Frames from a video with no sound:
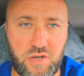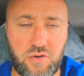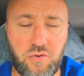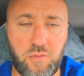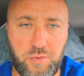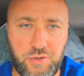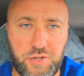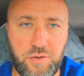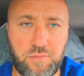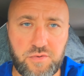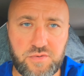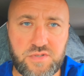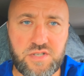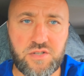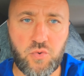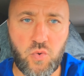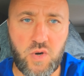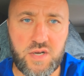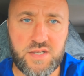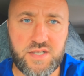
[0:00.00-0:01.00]
taką podobną
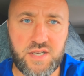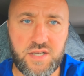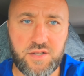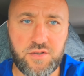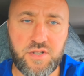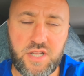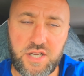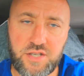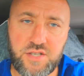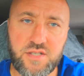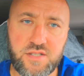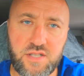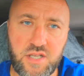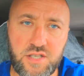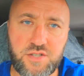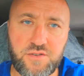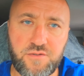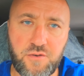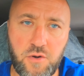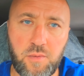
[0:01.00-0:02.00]
sytuację, to dajcie
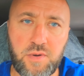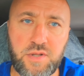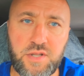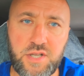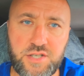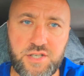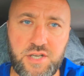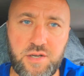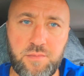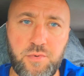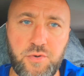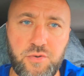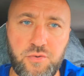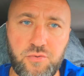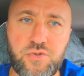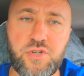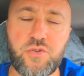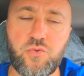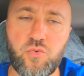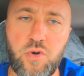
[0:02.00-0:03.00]
znać w komentarzach, bo
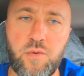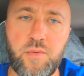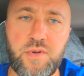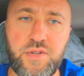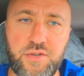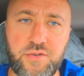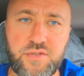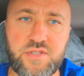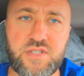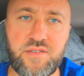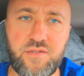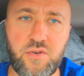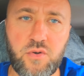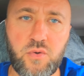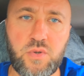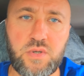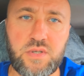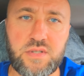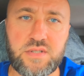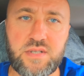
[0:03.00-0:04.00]
już niedługo będę
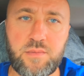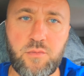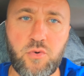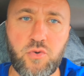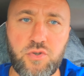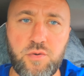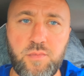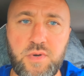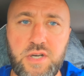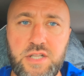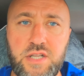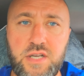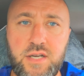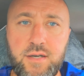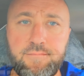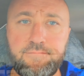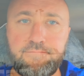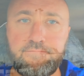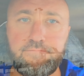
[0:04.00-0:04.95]
odstawiał samochód do mechanika.